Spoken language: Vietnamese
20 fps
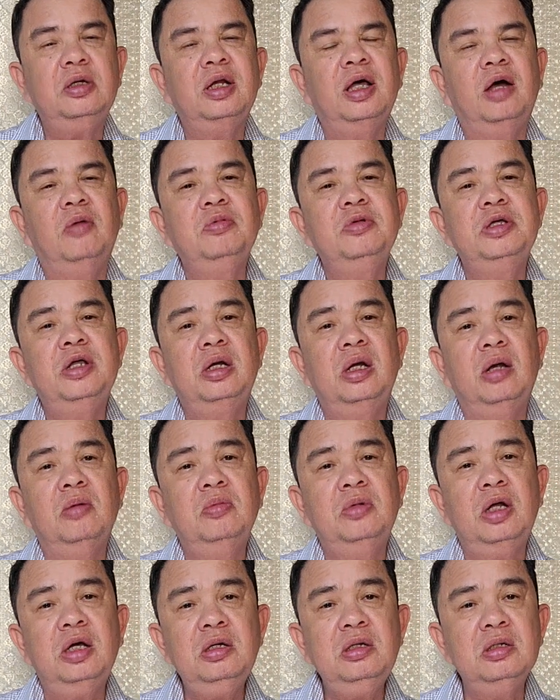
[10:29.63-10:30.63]
Tức là ông
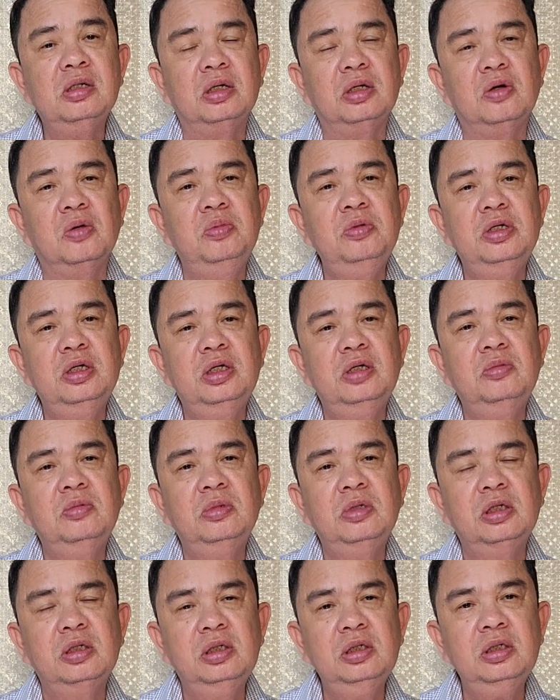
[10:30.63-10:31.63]
ông Lân cũng như
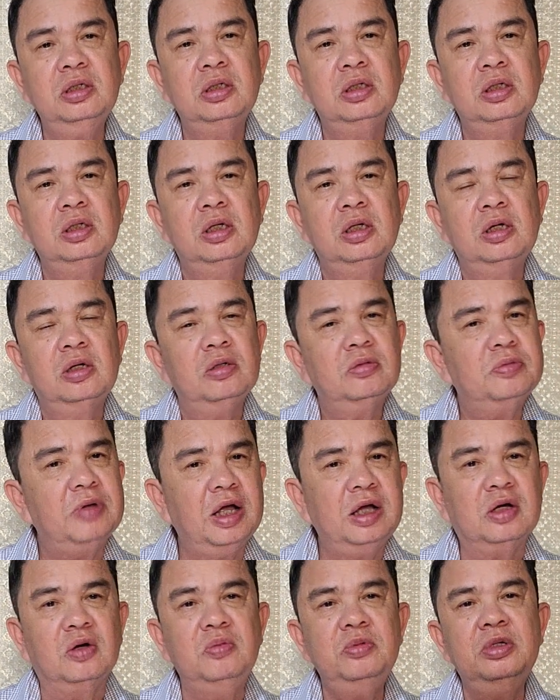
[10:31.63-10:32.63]
ông Hướng
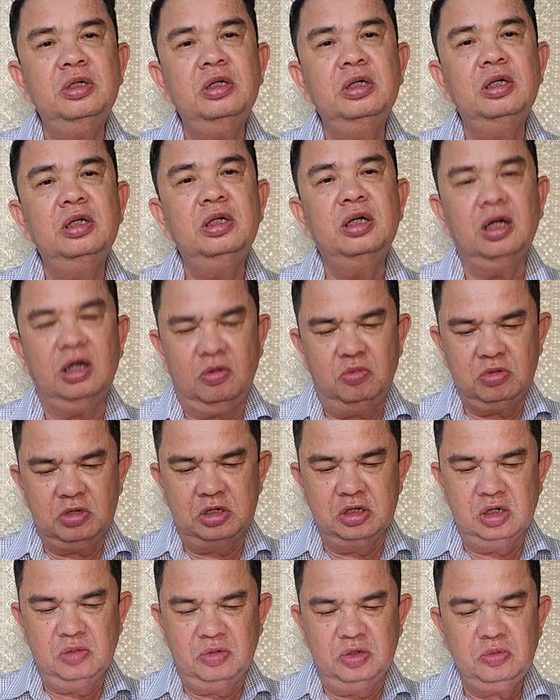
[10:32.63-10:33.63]
và cũng như ông
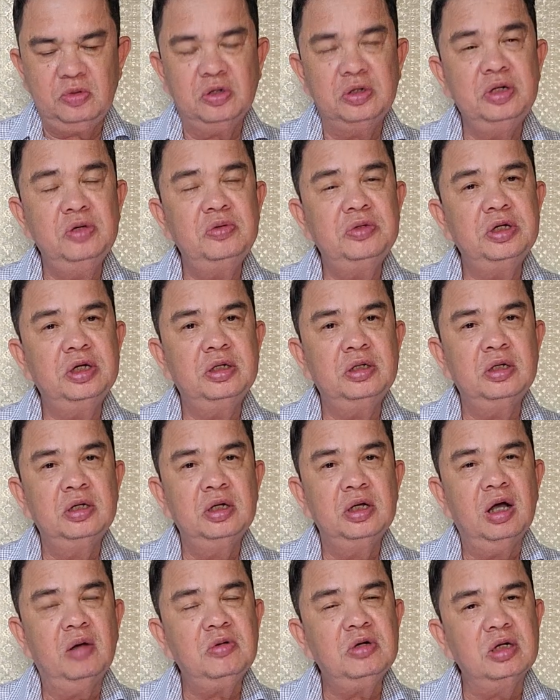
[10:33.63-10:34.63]
Cường mà chúng tôi nêu trên.
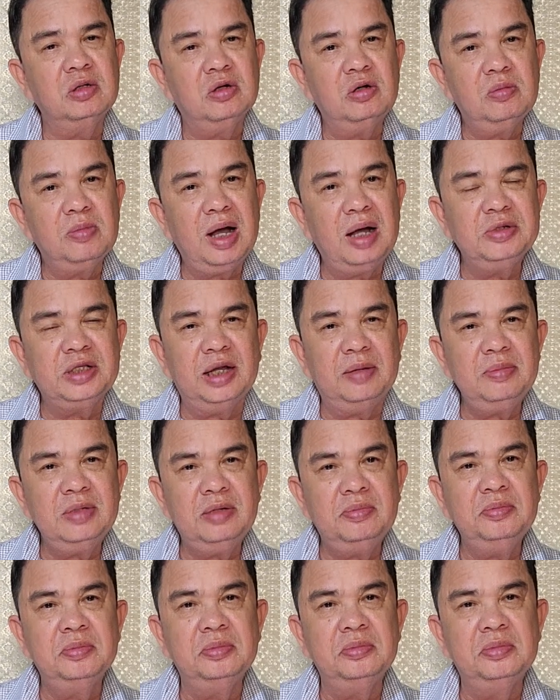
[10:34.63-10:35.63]
Ông Cường có
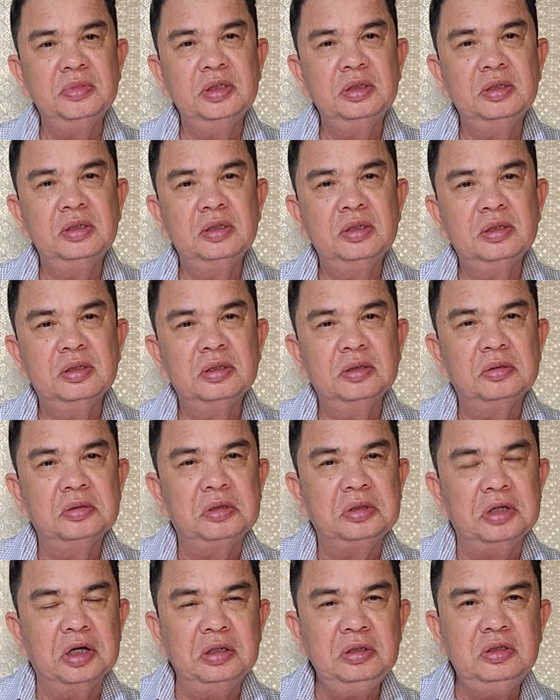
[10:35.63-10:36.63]
38 năm
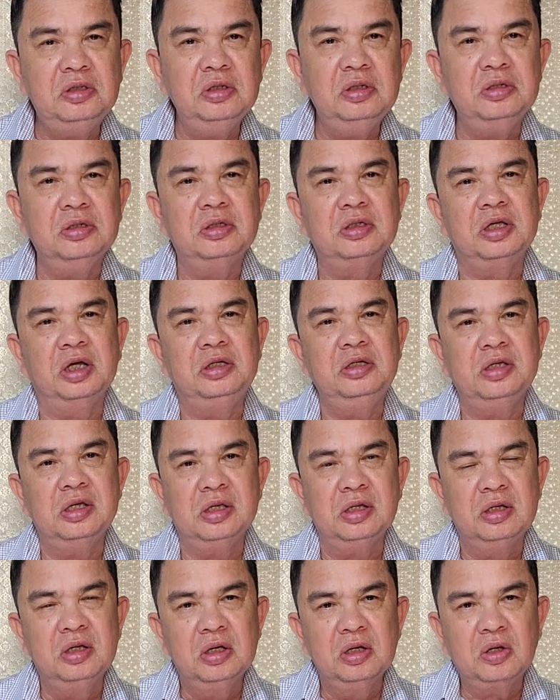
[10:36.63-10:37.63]
vẫn chưa được
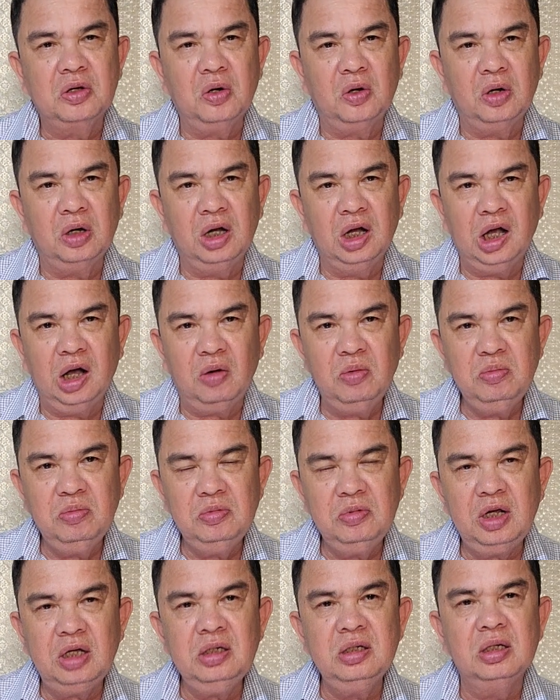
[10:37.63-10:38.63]
nhận gì. Còn
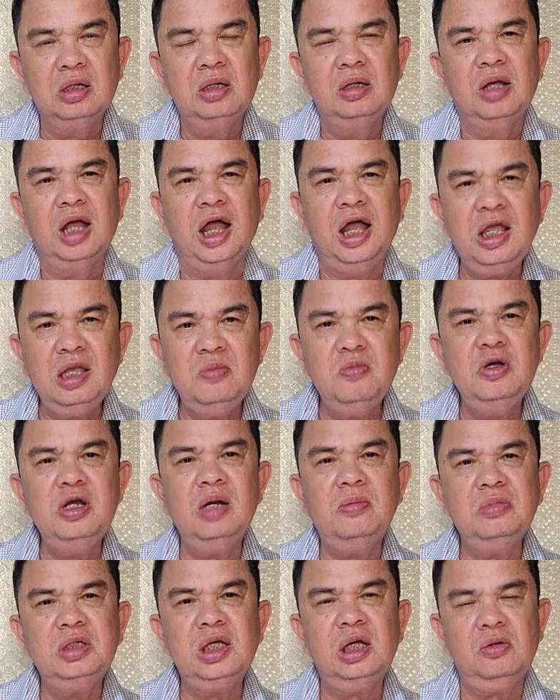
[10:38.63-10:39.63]
ông Lân
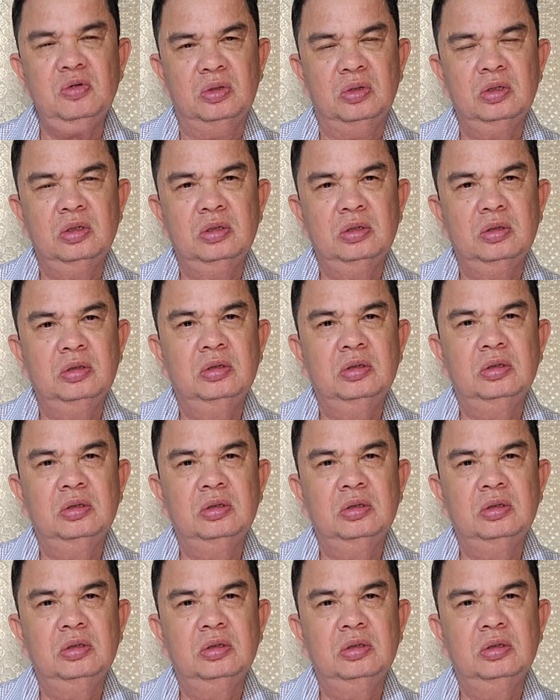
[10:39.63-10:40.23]
20 năm sau